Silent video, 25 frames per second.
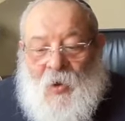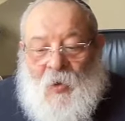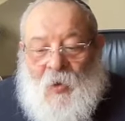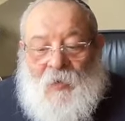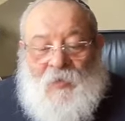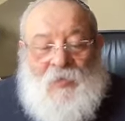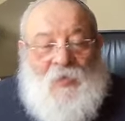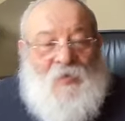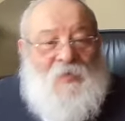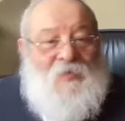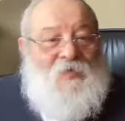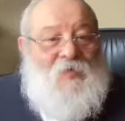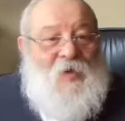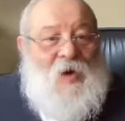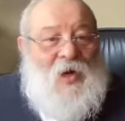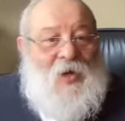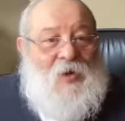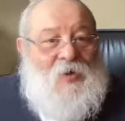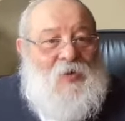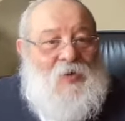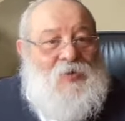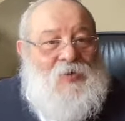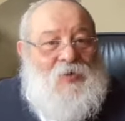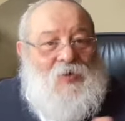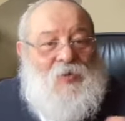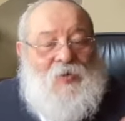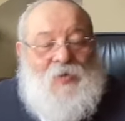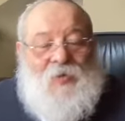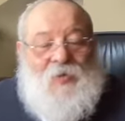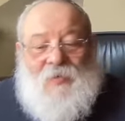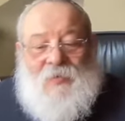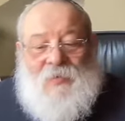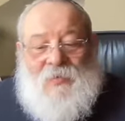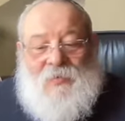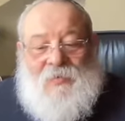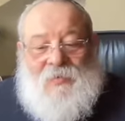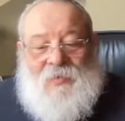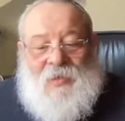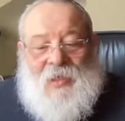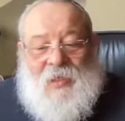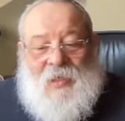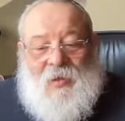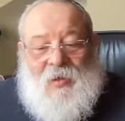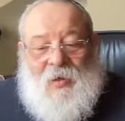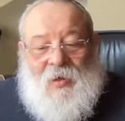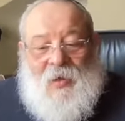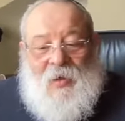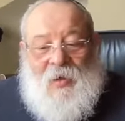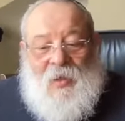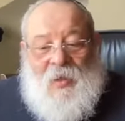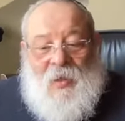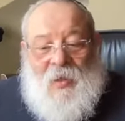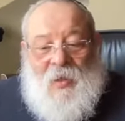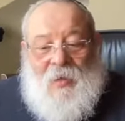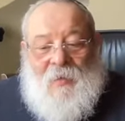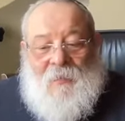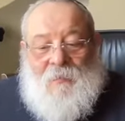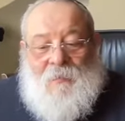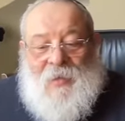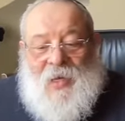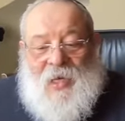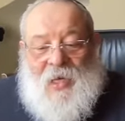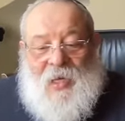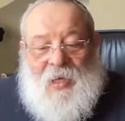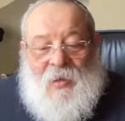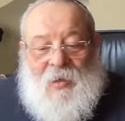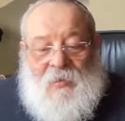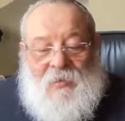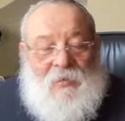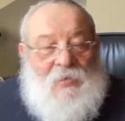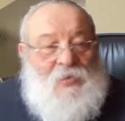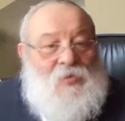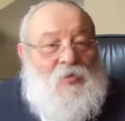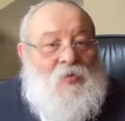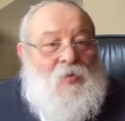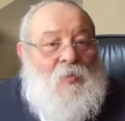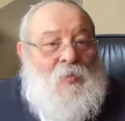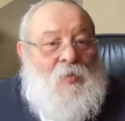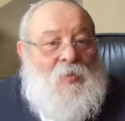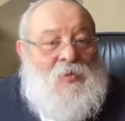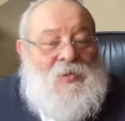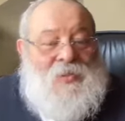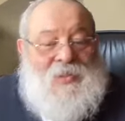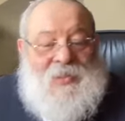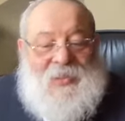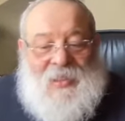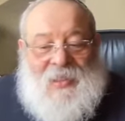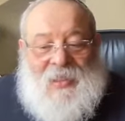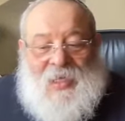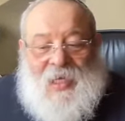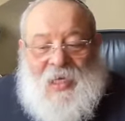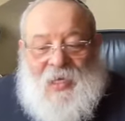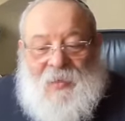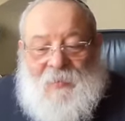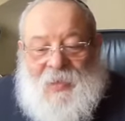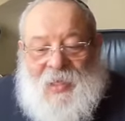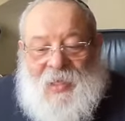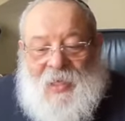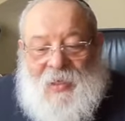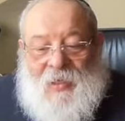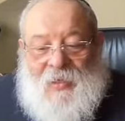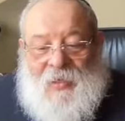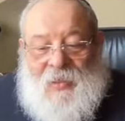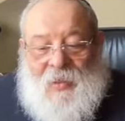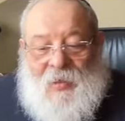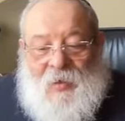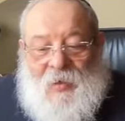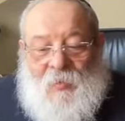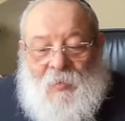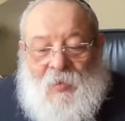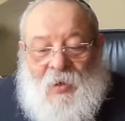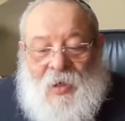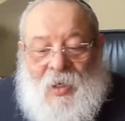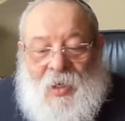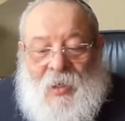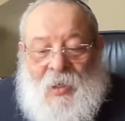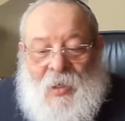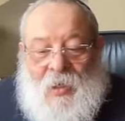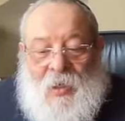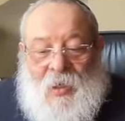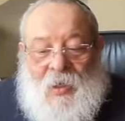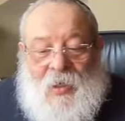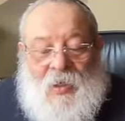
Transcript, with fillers: on ne voit que de l'eau, d'accord Mais tout le monde sait très bien, néanmoins,